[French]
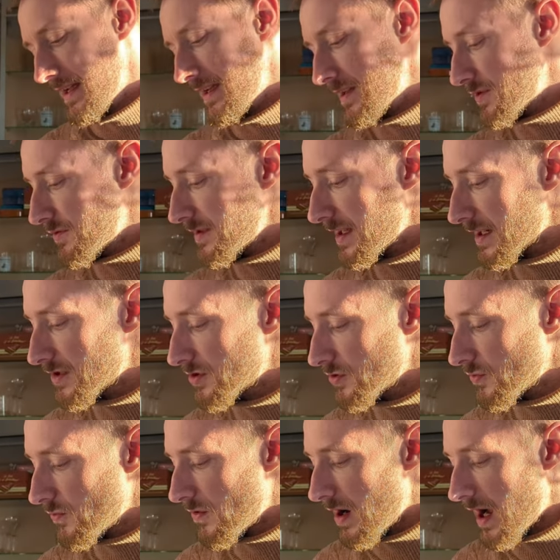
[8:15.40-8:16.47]
Et celui
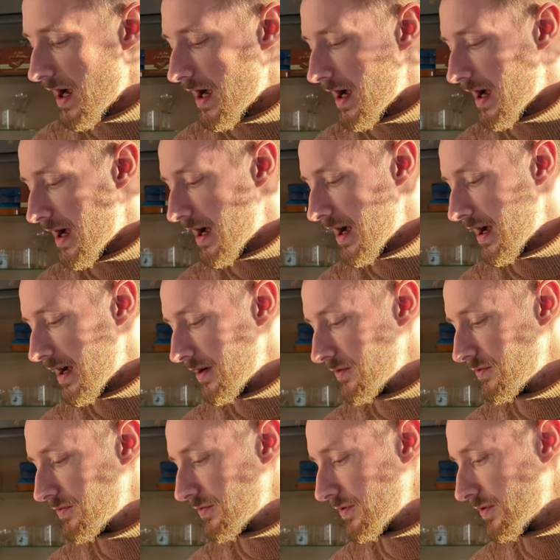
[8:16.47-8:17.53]
d'Action a
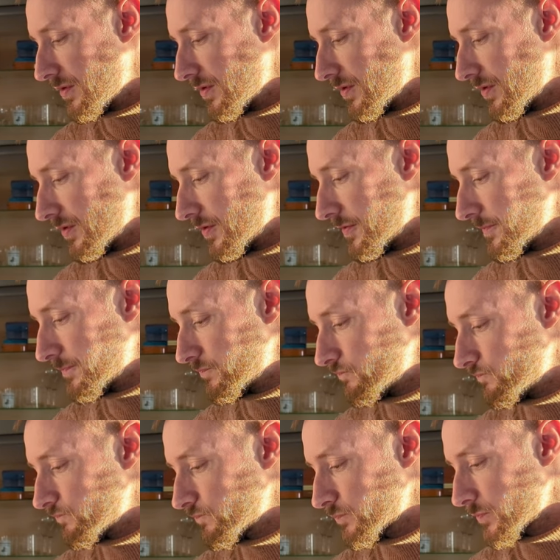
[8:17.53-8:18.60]

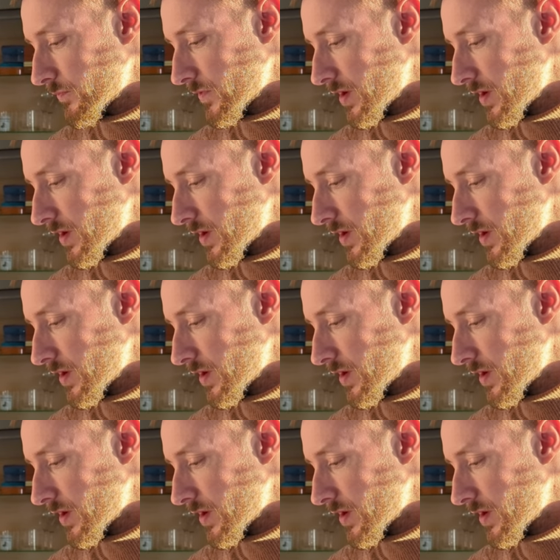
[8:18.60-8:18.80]
une,